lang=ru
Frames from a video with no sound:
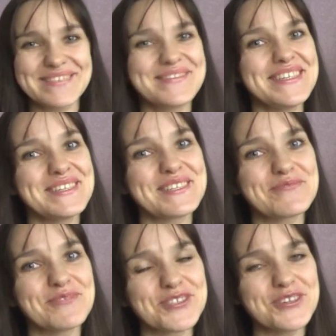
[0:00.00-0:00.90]
На самом деле
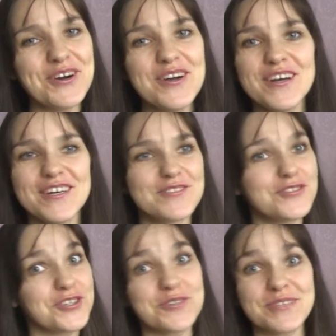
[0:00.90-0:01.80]
это смешно,
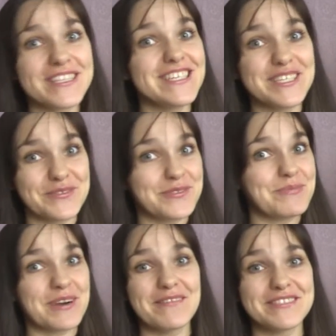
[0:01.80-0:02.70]
но очень круто
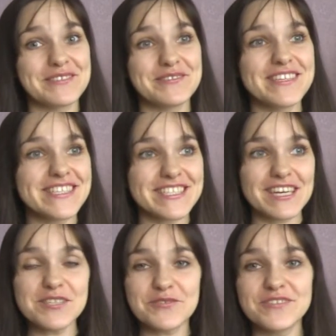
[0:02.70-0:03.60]
действует, правда. У нас
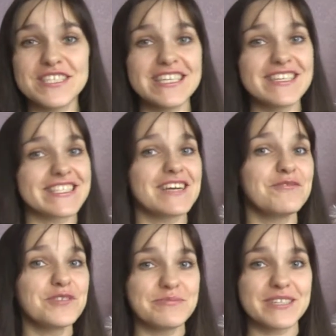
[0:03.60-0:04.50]
сразу все
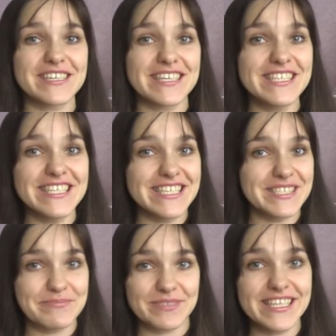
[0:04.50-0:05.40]
разговоры прекратились,